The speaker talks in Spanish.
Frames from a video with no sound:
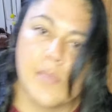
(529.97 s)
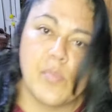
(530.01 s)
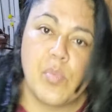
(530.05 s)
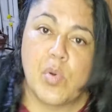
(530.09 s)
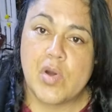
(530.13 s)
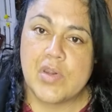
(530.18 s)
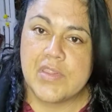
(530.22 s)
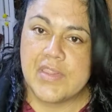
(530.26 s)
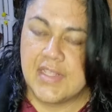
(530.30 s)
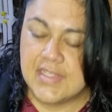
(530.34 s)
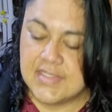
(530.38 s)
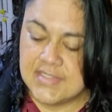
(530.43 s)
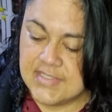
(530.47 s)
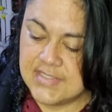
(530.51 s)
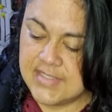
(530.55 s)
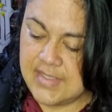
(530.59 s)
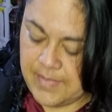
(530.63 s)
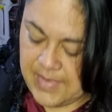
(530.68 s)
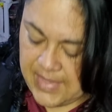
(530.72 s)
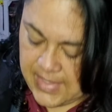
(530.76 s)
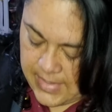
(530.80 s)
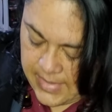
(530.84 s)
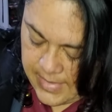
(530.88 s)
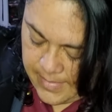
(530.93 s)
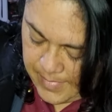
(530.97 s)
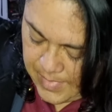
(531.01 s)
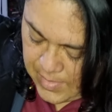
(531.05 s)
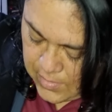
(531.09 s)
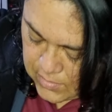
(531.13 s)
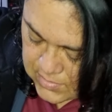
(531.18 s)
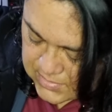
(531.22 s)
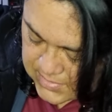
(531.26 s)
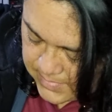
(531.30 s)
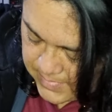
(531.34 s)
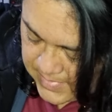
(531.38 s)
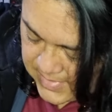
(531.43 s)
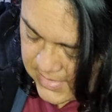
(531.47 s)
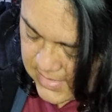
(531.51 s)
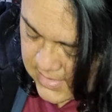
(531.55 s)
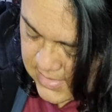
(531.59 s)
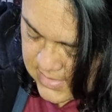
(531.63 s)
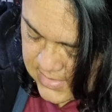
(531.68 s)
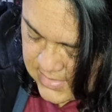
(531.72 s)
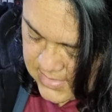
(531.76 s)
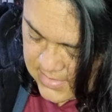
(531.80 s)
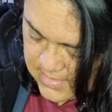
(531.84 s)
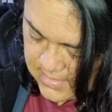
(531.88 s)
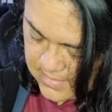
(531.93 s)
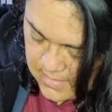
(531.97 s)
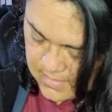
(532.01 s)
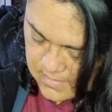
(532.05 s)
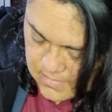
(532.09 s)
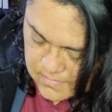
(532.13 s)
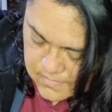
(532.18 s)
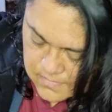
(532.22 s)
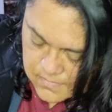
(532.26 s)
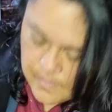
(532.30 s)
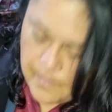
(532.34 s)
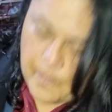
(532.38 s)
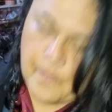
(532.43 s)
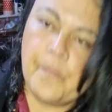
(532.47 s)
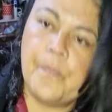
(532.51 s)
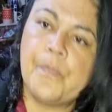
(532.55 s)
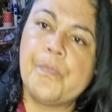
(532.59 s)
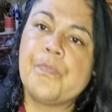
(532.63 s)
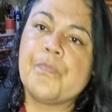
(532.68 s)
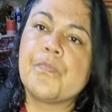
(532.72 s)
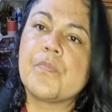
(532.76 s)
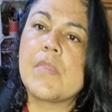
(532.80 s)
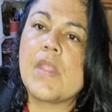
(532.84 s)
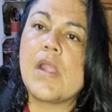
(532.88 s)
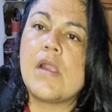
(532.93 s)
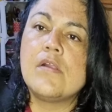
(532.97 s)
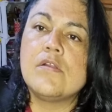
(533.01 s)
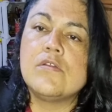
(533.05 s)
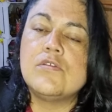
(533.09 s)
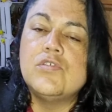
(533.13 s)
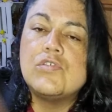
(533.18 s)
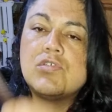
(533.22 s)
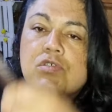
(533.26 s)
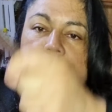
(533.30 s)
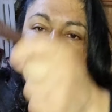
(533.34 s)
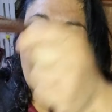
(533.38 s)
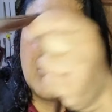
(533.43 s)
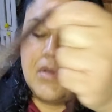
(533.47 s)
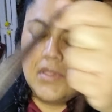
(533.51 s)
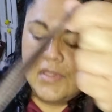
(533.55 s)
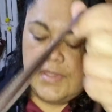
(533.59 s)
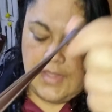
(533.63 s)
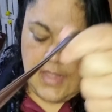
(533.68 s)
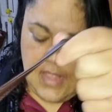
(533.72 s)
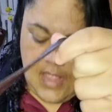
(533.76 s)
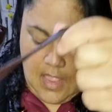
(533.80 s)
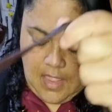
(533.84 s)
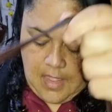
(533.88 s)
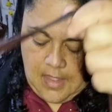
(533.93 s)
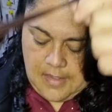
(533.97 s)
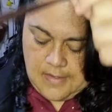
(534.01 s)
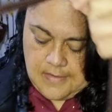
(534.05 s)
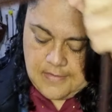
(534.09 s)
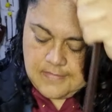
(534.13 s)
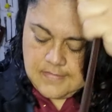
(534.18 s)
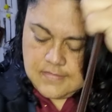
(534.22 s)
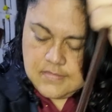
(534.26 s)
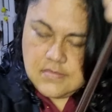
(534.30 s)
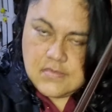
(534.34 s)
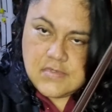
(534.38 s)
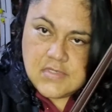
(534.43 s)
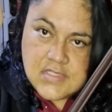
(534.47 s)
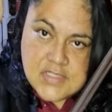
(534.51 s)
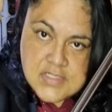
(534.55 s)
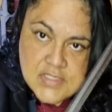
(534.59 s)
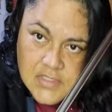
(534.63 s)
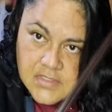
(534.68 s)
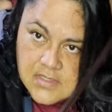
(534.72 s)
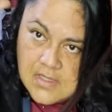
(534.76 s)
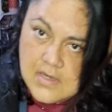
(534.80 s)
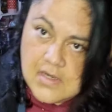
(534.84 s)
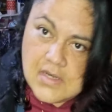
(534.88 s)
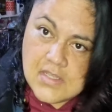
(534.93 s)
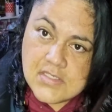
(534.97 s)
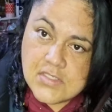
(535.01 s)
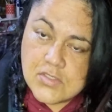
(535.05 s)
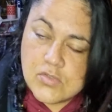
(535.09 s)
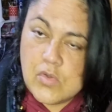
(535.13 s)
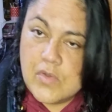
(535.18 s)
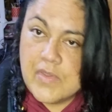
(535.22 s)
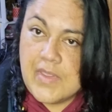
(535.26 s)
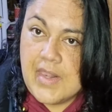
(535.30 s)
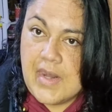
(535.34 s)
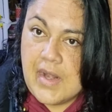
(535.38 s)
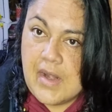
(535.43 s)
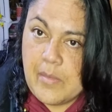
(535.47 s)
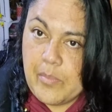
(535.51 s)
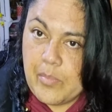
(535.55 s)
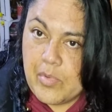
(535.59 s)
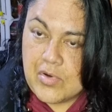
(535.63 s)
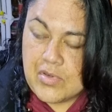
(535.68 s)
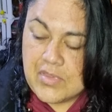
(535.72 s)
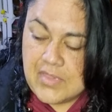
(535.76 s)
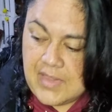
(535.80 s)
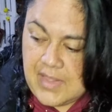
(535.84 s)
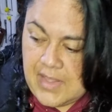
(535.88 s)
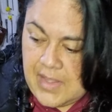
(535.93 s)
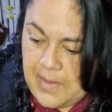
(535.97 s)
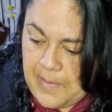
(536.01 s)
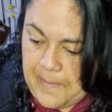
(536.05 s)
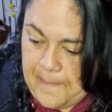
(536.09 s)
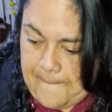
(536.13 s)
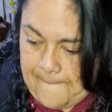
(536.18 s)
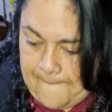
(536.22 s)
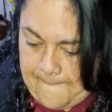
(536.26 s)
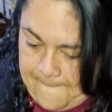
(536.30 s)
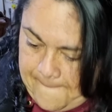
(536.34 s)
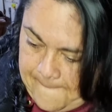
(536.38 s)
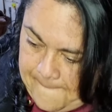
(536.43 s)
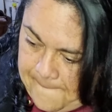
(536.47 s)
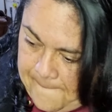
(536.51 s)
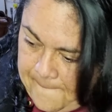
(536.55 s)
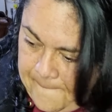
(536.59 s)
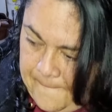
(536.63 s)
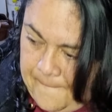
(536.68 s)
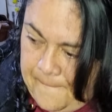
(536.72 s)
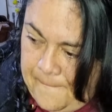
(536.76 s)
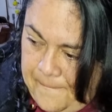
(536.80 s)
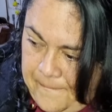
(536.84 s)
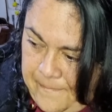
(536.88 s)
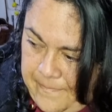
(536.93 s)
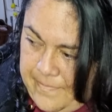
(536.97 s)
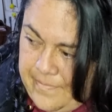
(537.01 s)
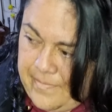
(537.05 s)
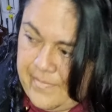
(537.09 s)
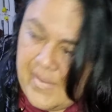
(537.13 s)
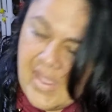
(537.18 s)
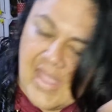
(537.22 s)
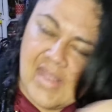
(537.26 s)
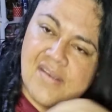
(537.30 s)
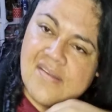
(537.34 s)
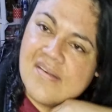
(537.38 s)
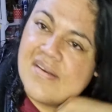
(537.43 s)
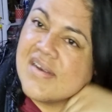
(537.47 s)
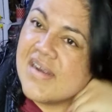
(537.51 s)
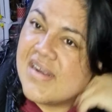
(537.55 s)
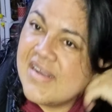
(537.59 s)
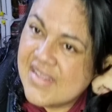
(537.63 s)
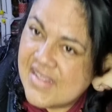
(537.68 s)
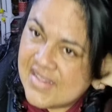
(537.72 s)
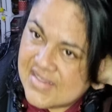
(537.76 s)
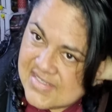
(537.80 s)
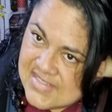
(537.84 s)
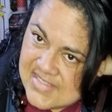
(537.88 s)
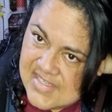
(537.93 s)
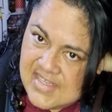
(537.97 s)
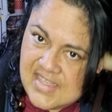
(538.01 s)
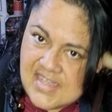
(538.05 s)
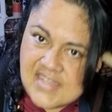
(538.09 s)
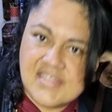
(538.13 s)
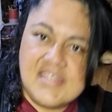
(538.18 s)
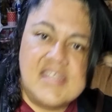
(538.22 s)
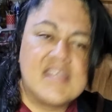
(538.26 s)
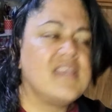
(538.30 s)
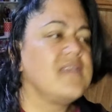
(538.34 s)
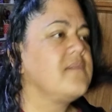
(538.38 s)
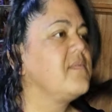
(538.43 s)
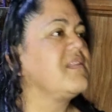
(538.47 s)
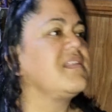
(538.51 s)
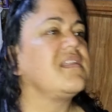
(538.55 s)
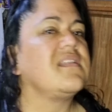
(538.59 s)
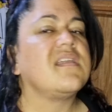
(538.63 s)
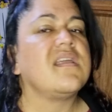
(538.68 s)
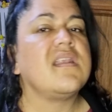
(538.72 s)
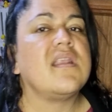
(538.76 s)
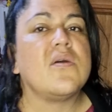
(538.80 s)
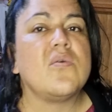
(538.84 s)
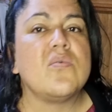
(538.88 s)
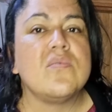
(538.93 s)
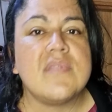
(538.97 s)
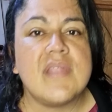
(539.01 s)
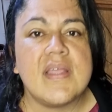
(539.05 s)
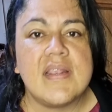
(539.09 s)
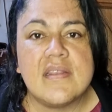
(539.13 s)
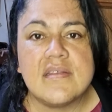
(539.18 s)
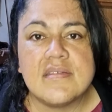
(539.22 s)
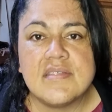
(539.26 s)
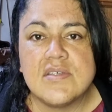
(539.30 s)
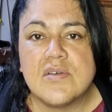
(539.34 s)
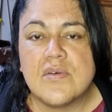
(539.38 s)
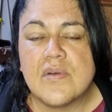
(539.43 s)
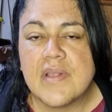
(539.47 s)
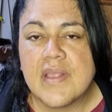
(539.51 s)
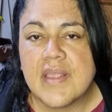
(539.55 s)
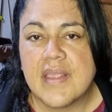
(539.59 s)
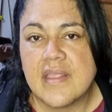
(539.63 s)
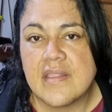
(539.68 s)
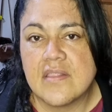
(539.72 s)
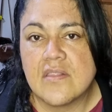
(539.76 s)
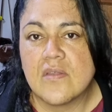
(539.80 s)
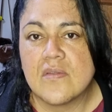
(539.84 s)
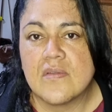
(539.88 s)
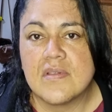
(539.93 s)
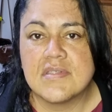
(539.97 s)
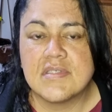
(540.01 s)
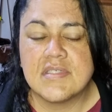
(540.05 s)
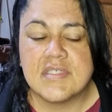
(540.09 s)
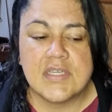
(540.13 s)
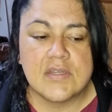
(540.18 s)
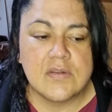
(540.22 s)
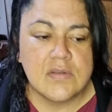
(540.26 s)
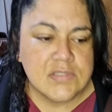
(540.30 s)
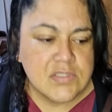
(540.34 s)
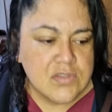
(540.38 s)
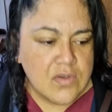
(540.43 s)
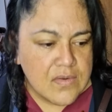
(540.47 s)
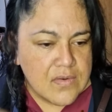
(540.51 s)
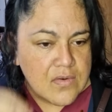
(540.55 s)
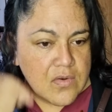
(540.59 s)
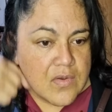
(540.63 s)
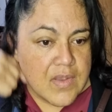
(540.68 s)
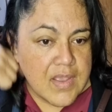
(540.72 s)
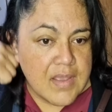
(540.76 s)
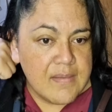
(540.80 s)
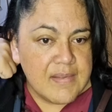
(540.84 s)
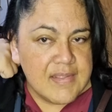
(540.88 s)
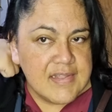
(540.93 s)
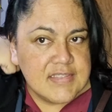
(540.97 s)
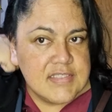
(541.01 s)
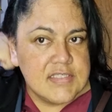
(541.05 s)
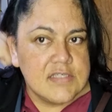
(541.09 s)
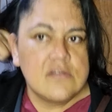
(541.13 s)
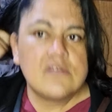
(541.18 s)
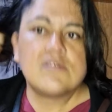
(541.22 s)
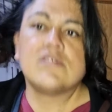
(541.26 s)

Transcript: pórtense bien, amigos, amigas. Yo ahorita les doy el reporte. En realidad ni siquiera sé qué va a tratar la junta. Les digo que en todo el ciclo escolar, lo que va del ciclo